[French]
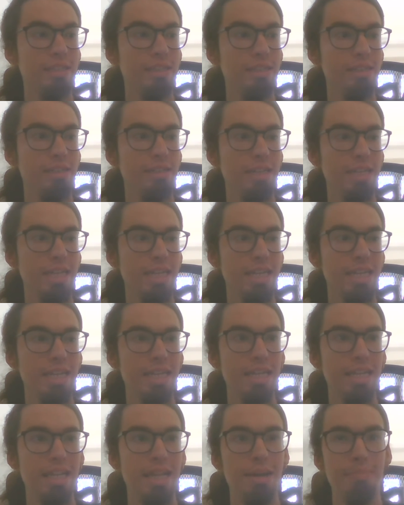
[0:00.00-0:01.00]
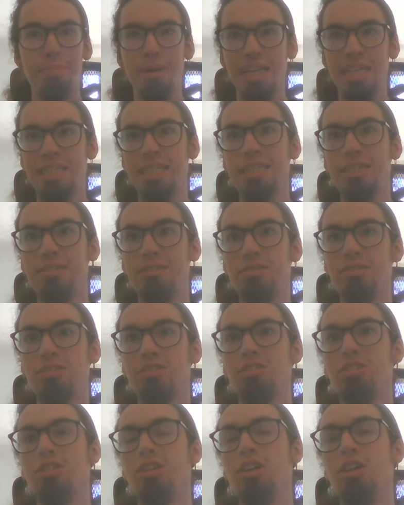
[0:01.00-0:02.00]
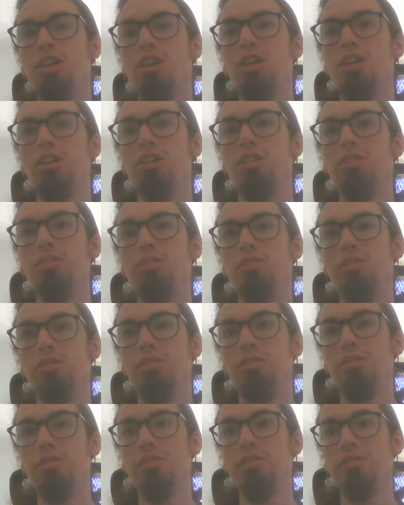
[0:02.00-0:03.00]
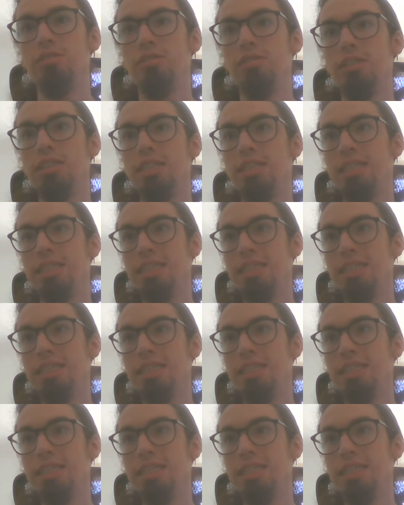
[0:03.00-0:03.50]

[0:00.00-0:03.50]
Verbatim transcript: et la présence des,